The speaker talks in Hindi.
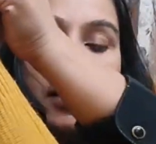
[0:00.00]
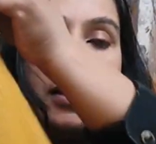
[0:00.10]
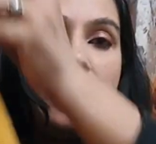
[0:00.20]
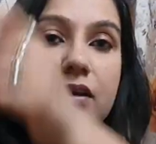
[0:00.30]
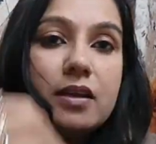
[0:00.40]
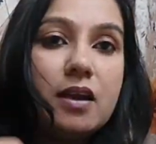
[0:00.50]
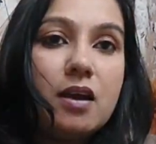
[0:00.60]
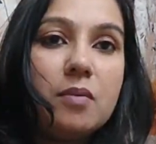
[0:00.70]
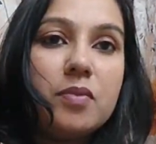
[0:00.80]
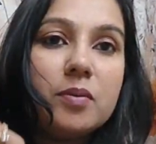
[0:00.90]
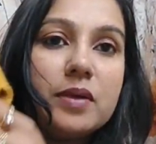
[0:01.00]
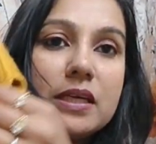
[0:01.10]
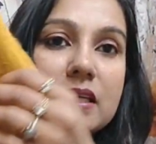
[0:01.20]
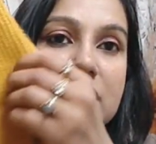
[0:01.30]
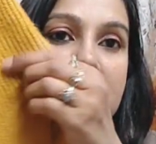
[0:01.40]
एंड यहाँ पर भी
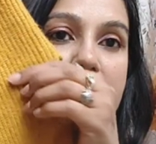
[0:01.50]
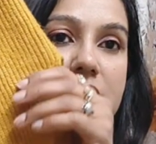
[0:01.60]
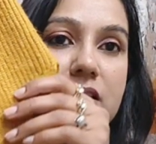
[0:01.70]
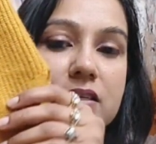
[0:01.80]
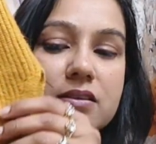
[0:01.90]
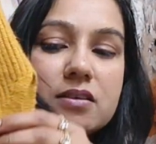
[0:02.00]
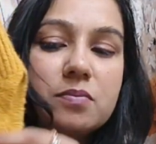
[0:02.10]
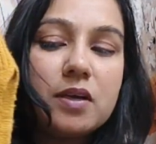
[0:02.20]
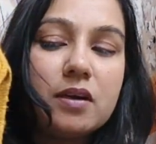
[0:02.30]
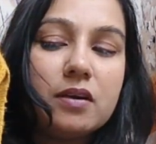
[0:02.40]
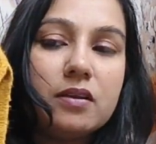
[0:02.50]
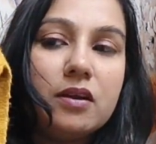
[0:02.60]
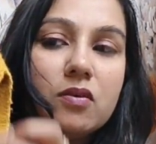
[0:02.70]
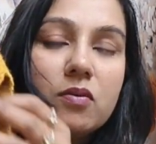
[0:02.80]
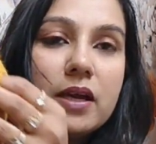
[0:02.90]
नीचे इस तरह से इस पर कट
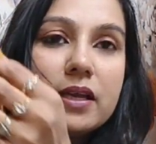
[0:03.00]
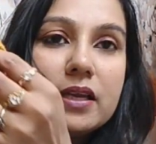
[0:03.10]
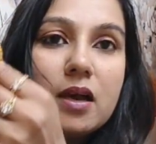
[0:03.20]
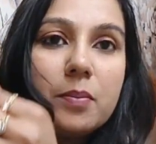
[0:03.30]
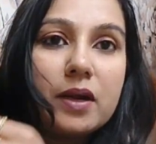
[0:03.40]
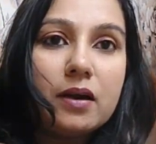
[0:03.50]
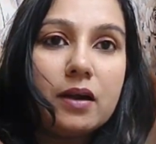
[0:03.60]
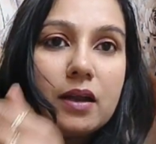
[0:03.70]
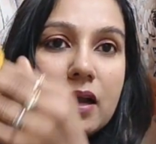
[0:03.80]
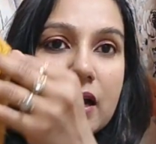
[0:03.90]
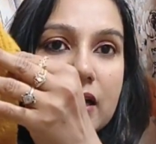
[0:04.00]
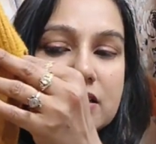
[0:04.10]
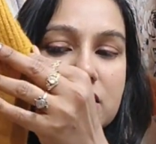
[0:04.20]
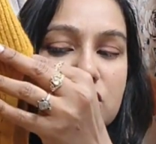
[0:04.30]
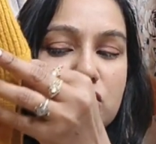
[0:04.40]
दिया हुआ है यहाँ पे कट है एंड इसका जो